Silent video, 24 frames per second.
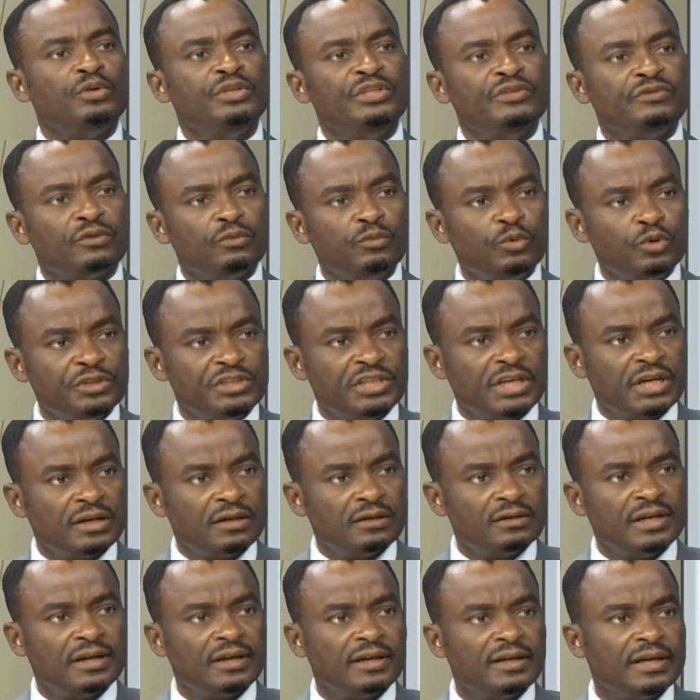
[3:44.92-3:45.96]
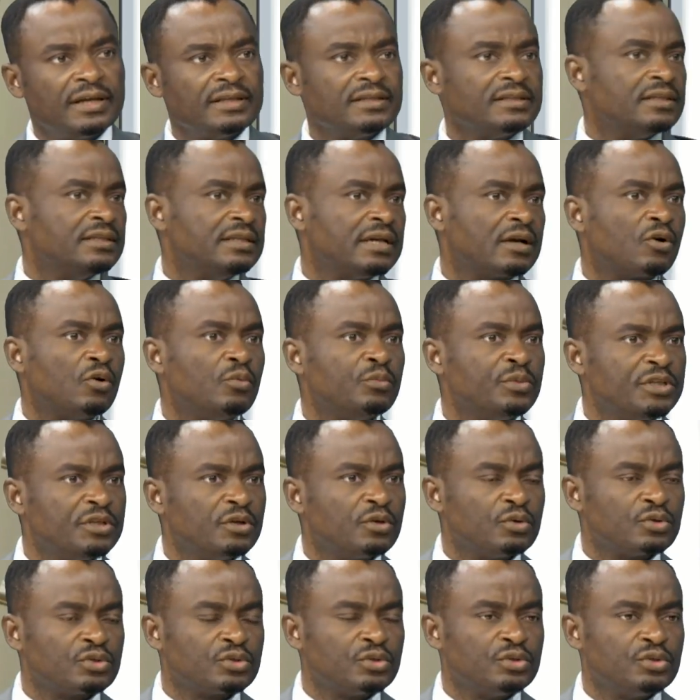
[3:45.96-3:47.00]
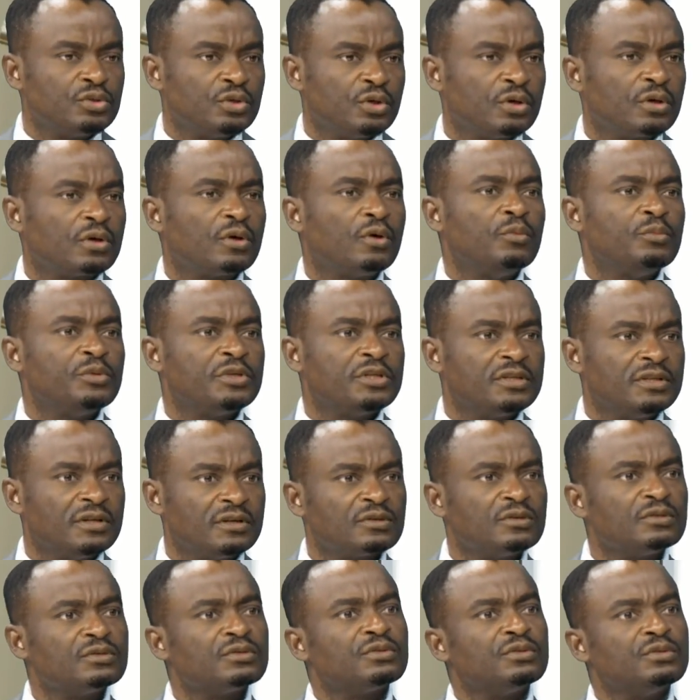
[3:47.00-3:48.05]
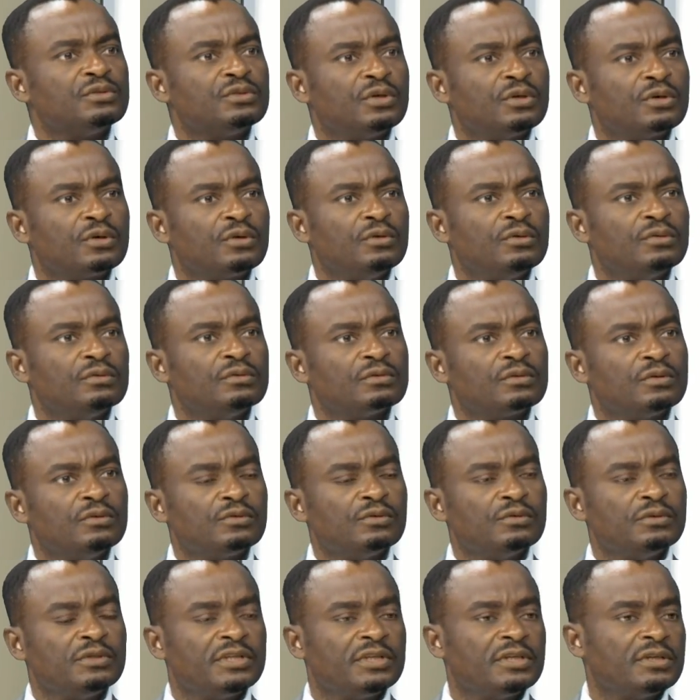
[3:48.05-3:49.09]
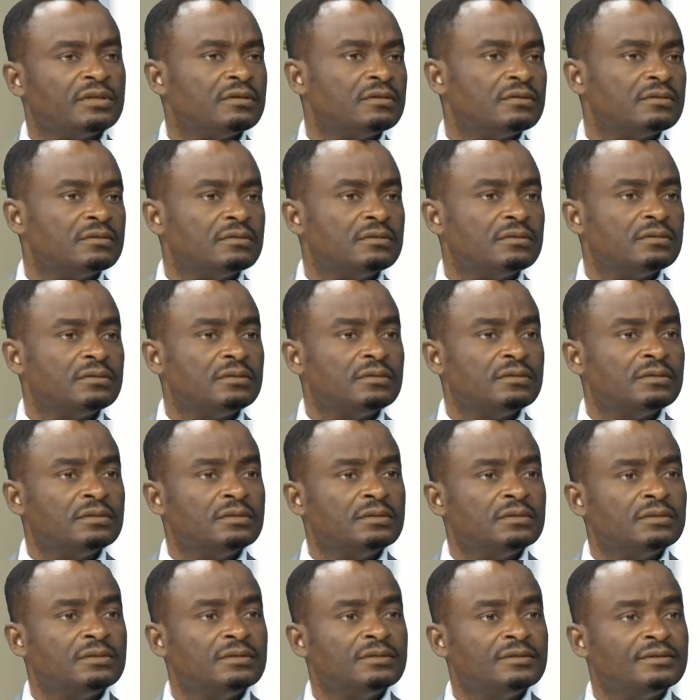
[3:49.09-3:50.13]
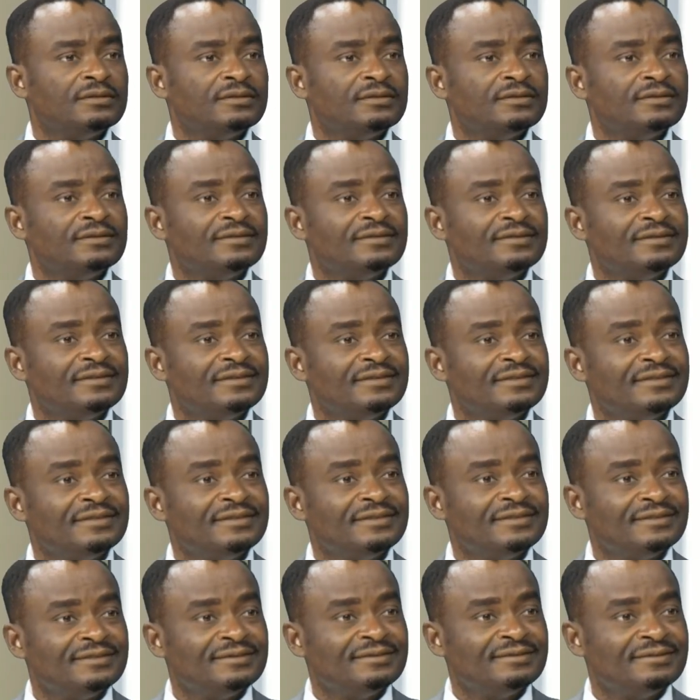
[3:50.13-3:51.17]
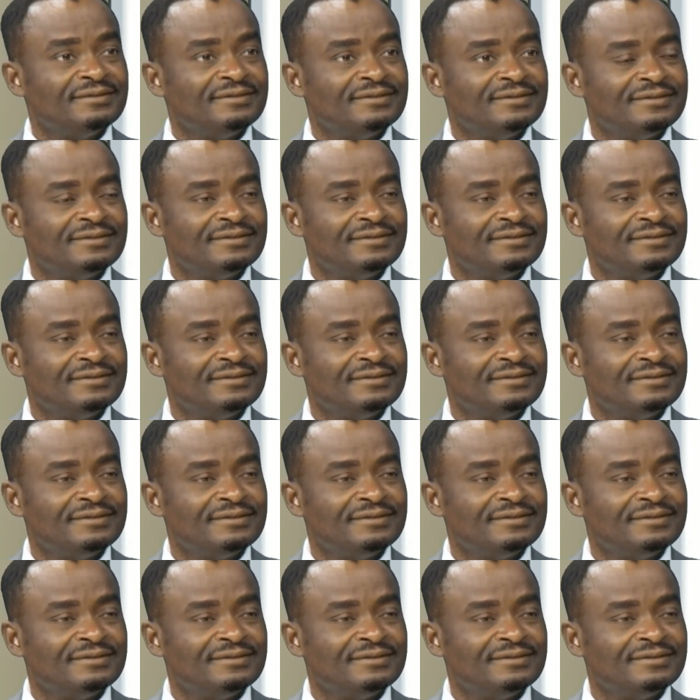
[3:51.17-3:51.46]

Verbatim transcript: au niveau mondial, il y, a combien de constructeurs, combien de grands constructeurs qu'on oh, connaît Des grands, grands, vous en avez deux. Vous avez